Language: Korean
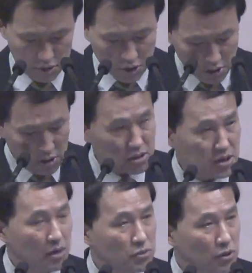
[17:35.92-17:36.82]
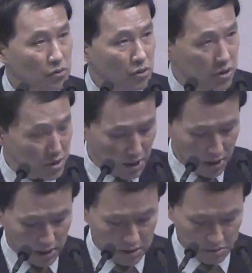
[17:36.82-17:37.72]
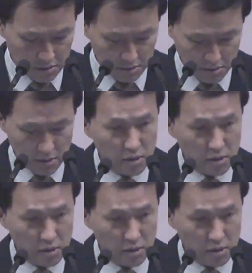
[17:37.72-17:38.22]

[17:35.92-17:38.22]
증인을 삼으려고 널 선택했다는 거예요.